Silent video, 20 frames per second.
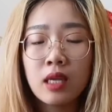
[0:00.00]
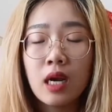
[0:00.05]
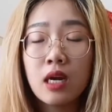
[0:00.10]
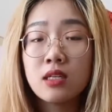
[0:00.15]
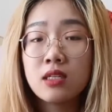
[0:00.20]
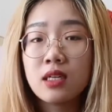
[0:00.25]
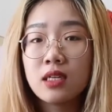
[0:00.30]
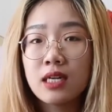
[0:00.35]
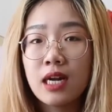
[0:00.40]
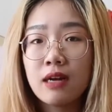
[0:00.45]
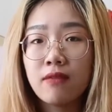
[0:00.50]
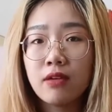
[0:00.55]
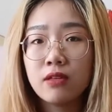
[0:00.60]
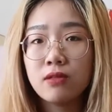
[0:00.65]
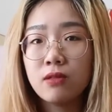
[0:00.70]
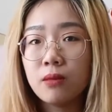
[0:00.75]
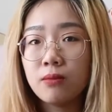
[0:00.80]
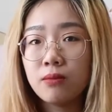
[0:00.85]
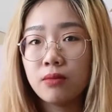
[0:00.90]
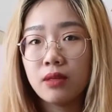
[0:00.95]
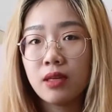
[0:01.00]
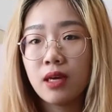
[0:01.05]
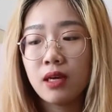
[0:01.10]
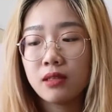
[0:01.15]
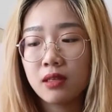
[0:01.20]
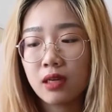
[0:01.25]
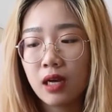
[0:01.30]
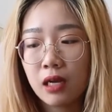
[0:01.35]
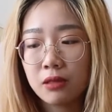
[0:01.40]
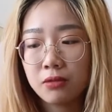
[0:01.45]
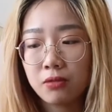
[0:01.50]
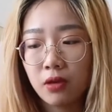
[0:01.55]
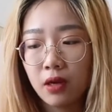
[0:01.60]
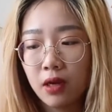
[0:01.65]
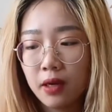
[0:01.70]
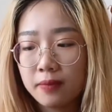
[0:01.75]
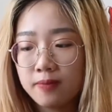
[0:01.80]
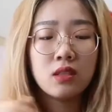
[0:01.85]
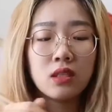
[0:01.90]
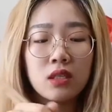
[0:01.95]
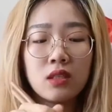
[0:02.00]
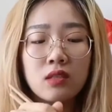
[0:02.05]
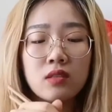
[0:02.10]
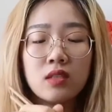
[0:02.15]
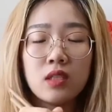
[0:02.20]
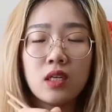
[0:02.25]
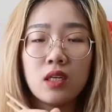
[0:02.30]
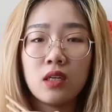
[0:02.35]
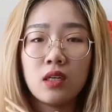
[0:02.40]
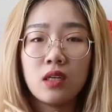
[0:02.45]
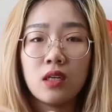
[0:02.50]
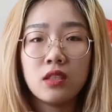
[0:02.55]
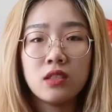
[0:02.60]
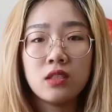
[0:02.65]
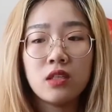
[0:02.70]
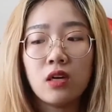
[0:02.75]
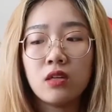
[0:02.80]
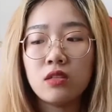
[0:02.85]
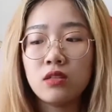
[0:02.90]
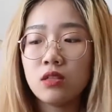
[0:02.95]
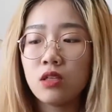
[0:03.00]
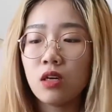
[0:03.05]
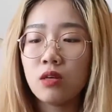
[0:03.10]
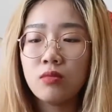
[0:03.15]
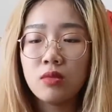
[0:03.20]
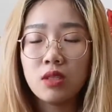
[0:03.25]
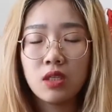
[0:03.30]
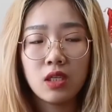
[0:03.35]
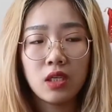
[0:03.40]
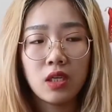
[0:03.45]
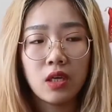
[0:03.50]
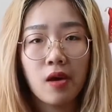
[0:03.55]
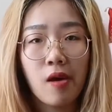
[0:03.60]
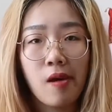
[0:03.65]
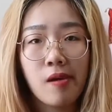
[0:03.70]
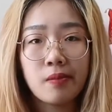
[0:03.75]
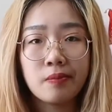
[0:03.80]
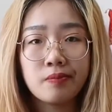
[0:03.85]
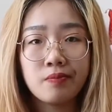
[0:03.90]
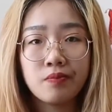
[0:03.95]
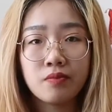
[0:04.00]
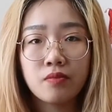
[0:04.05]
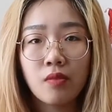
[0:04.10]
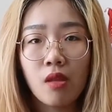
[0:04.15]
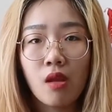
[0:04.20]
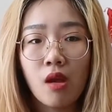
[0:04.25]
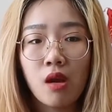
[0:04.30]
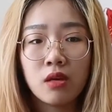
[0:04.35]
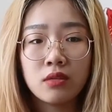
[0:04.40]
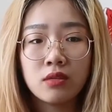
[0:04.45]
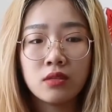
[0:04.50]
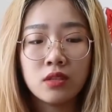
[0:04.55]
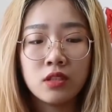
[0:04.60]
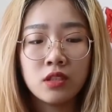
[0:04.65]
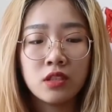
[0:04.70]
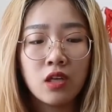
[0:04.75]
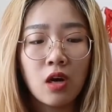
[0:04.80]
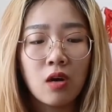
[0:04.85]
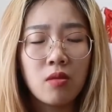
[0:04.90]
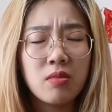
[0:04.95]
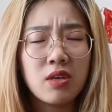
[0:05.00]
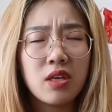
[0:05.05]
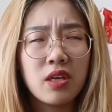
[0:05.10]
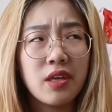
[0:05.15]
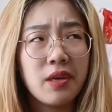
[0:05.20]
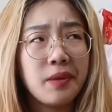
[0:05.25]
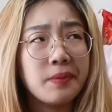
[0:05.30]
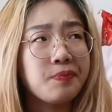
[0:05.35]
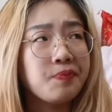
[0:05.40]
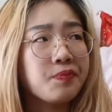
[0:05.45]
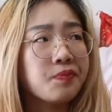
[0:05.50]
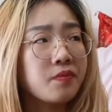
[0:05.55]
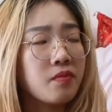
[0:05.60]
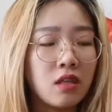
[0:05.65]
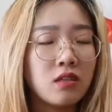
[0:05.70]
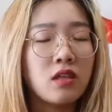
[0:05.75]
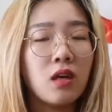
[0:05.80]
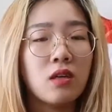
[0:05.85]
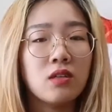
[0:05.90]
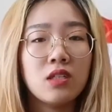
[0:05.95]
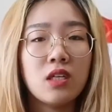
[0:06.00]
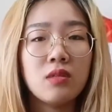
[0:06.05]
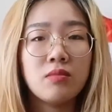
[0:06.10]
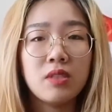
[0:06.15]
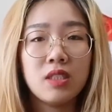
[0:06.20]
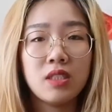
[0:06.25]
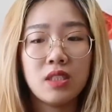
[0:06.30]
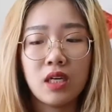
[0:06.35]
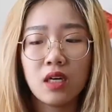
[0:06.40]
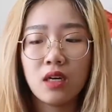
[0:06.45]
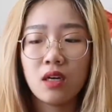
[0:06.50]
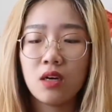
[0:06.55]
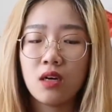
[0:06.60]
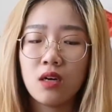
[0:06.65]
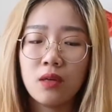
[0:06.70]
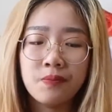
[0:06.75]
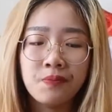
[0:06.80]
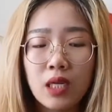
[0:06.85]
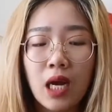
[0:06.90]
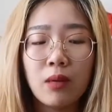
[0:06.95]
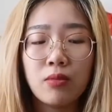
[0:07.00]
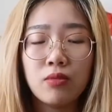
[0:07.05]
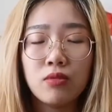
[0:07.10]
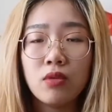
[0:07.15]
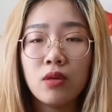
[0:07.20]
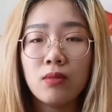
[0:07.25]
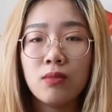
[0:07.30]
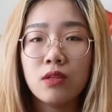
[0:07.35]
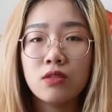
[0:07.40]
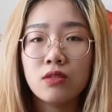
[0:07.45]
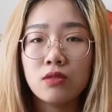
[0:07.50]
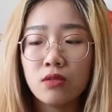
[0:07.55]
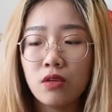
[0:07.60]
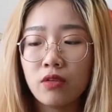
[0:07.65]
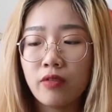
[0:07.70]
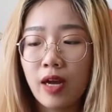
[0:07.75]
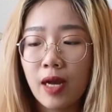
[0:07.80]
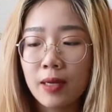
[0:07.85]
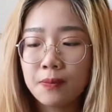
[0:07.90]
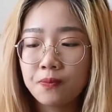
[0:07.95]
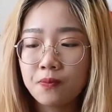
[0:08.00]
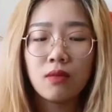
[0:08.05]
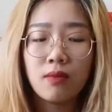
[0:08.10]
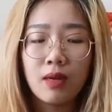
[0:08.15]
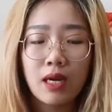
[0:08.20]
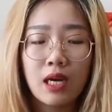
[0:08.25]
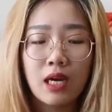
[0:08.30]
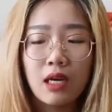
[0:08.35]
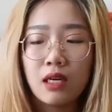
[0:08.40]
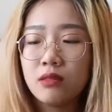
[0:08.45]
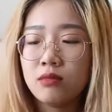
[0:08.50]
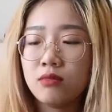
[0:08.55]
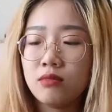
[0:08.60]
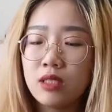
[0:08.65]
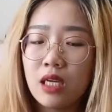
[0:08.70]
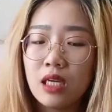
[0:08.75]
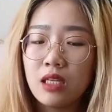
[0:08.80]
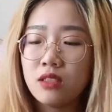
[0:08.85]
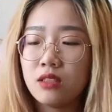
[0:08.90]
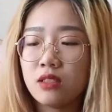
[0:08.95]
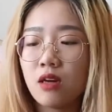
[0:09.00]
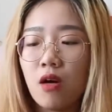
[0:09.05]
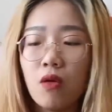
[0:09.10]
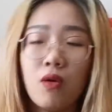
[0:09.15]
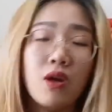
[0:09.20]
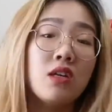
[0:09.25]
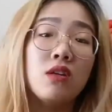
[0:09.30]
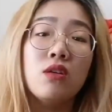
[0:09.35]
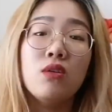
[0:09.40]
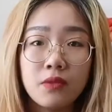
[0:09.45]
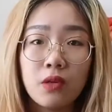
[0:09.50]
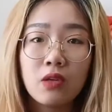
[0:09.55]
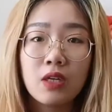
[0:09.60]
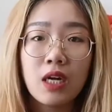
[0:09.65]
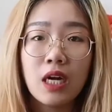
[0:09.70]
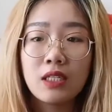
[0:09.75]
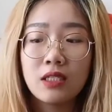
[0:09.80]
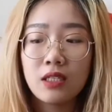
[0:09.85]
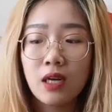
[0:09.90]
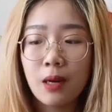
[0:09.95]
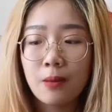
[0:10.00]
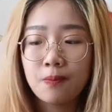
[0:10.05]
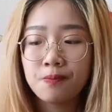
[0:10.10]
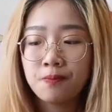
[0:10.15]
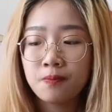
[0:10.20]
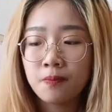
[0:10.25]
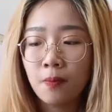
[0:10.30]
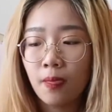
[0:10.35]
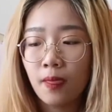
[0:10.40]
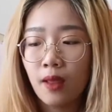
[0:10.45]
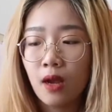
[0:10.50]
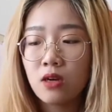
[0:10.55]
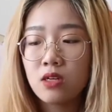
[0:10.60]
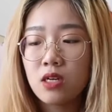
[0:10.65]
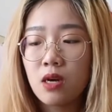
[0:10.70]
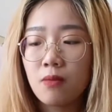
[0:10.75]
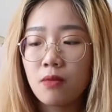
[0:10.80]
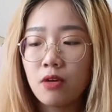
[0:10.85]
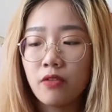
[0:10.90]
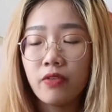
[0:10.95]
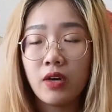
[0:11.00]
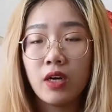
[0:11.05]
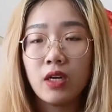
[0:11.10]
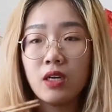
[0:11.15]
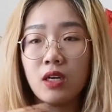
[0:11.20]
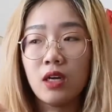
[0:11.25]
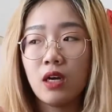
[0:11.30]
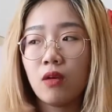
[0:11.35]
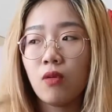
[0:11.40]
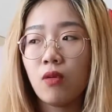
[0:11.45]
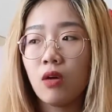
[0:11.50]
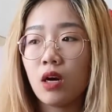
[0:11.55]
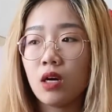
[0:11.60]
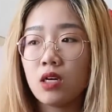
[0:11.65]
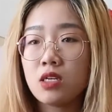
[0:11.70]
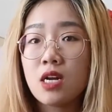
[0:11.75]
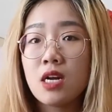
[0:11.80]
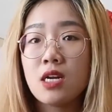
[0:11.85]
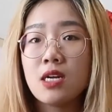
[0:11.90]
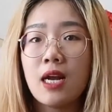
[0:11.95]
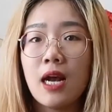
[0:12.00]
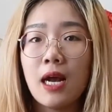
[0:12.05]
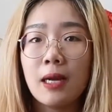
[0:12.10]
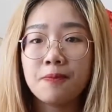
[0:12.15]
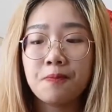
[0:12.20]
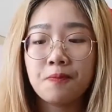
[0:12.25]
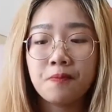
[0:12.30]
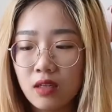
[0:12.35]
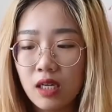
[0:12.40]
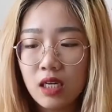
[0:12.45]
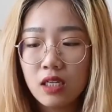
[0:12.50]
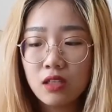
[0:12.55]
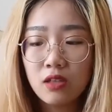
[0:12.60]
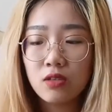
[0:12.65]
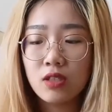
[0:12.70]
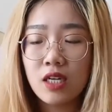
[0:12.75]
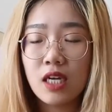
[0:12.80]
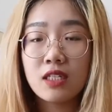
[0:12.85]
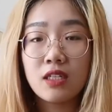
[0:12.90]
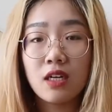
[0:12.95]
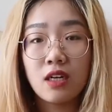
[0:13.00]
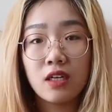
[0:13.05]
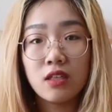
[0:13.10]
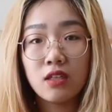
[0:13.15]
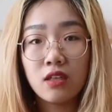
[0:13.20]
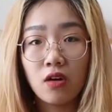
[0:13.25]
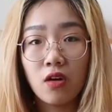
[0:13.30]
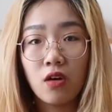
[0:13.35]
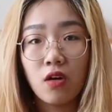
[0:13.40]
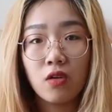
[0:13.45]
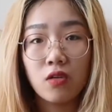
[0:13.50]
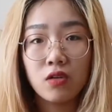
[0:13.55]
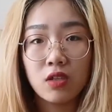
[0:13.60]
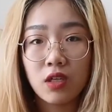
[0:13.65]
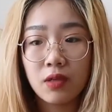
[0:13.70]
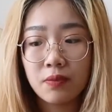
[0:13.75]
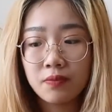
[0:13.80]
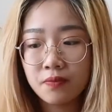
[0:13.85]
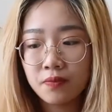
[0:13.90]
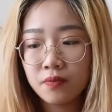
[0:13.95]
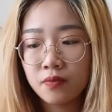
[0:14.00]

但是山楂完全不一样的感觉，啊，其实跟这个小小米、小米、小枣、江米年糕差不多吧，做法就是把它的枣换成豆沙馅儿。然后上面放了两块山楂，它这豆沙馅儿也挺厚的。